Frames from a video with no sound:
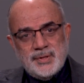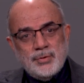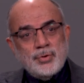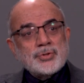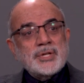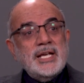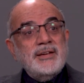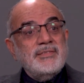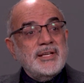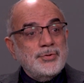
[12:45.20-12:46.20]
Orada
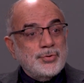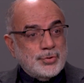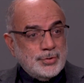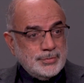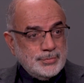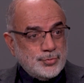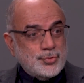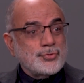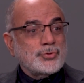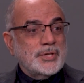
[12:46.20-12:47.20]
evleniyor.
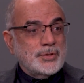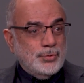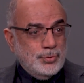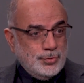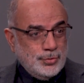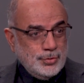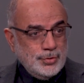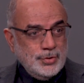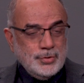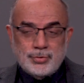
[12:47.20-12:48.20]
Çocukları oluyor.
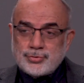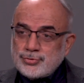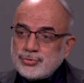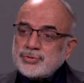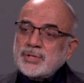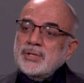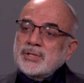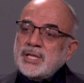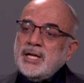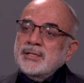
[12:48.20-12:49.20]
O
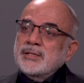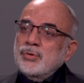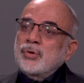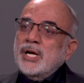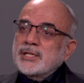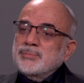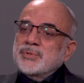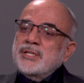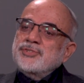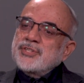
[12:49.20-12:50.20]
çocuktan, o
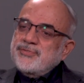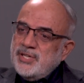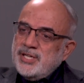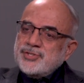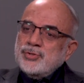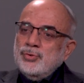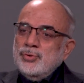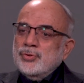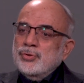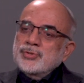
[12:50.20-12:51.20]
hanımdan işte filanca
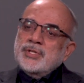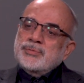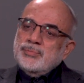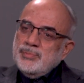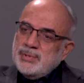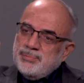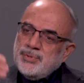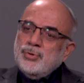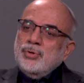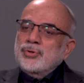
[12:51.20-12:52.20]
oluyor. Ondan bilmem
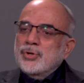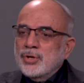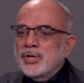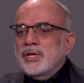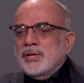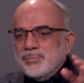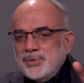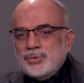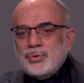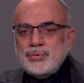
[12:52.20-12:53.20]
ne oluyor.
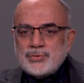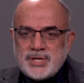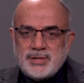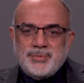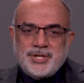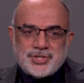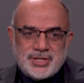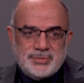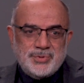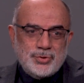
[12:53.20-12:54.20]
1900'lerin
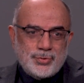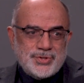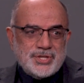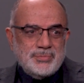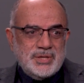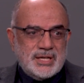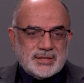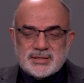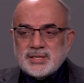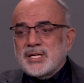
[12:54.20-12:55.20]
başlarında,
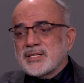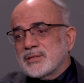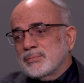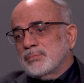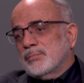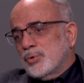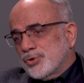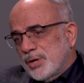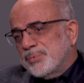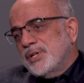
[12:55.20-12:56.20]
1920'lerde de Asım
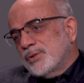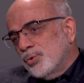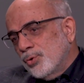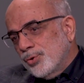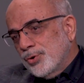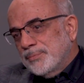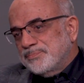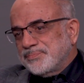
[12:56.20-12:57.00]
Kocabıyık doğuyor.